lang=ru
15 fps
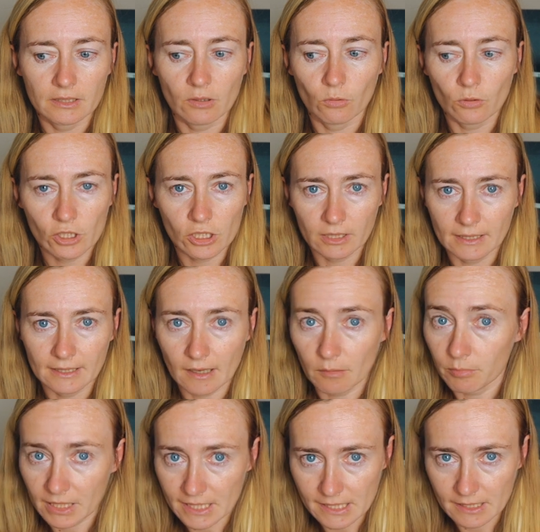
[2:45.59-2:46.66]
очень это
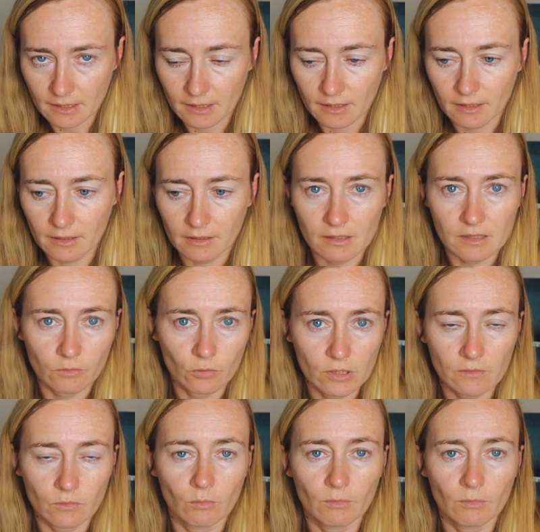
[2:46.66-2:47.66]
опасное свойство